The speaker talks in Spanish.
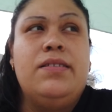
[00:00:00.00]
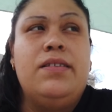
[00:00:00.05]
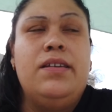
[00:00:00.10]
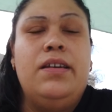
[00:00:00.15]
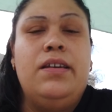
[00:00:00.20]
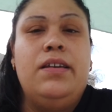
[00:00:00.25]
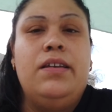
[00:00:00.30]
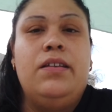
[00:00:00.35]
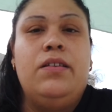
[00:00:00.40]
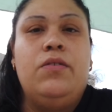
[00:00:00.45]

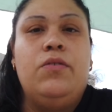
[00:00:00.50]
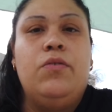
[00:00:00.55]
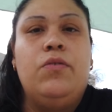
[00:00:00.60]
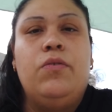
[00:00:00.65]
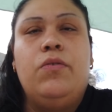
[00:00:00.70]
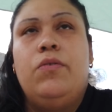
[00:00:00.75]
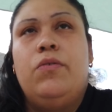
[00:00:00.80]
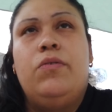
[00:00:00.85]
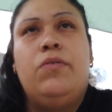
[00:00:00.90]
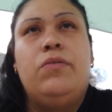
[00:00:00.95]
si
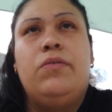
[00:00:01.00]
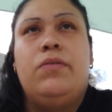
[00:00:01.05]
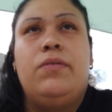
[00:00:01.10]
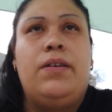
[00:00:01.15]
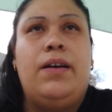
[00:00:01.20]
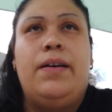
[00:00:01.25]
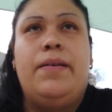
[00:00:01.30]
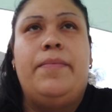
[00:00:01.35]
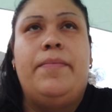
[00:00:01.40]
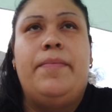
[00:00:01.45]
no
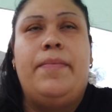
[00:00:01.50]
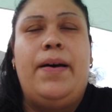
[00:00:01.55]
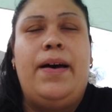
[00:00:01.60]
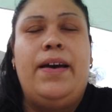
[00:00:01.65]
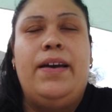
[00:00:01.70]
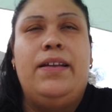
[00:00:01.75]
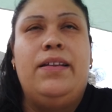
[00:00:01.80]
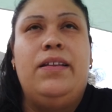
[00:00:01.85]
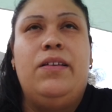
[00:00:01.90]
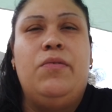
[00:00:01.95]
um,
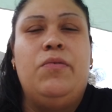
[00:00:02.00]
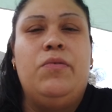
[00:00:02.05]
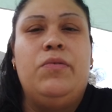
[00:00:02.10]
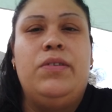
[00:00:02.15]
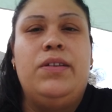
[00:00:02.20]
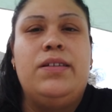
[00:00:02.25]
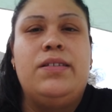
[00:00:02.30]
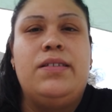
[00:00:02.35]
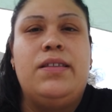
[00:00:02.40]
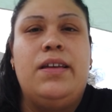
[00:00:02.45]
hay
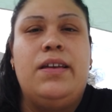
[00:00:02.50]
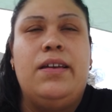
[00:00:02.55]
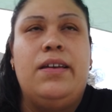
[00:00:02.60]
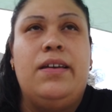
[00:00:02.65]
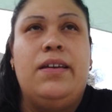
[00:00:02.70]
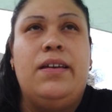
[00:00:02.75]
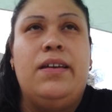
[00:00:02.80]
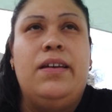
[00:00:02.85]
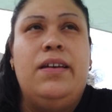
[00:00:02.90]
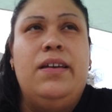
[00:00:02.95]
ningún
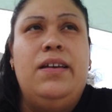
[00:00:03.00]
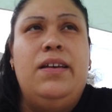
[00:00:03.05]
este